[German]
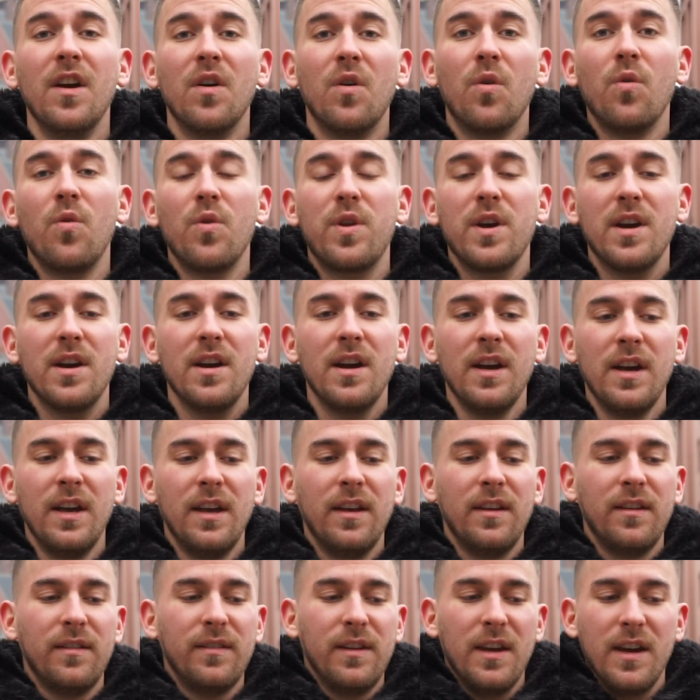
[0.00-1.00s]
Oder
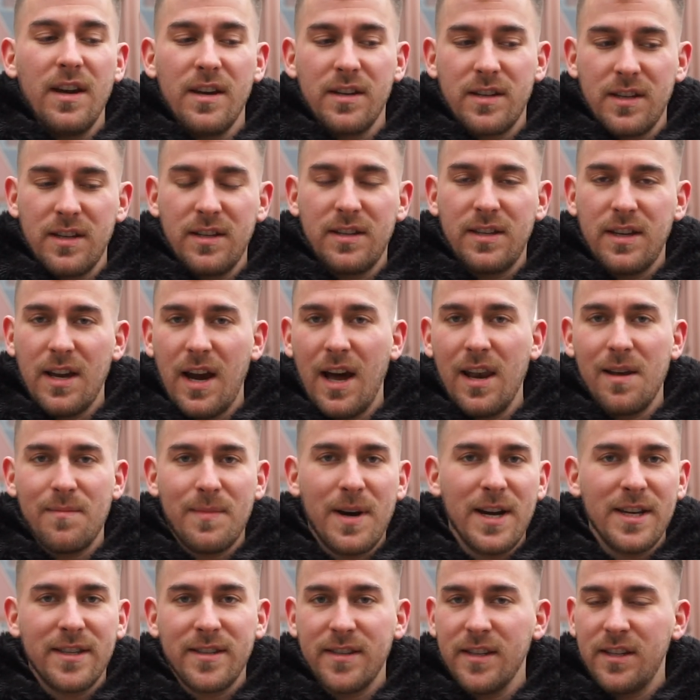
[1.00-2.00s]
ne, die, die
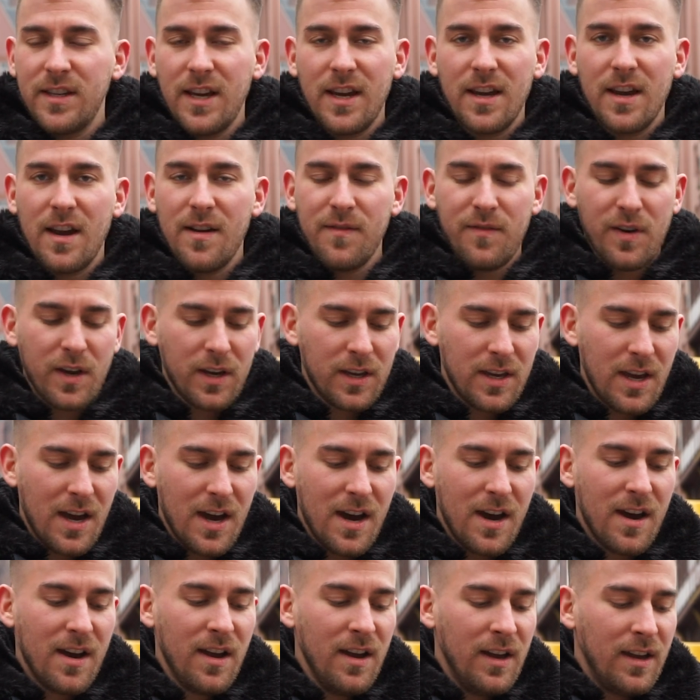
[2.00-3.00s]
allermeisten, die denken einfach,
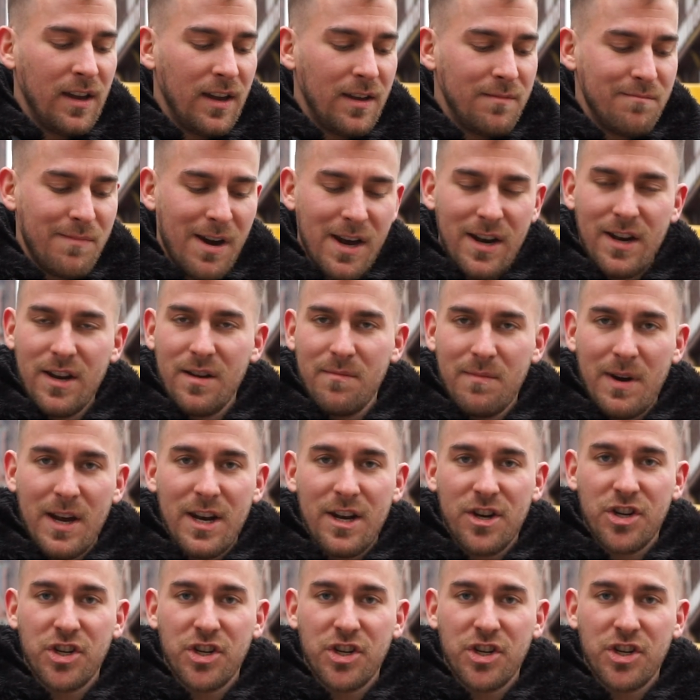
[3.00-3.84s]
ja, in meiner, meiner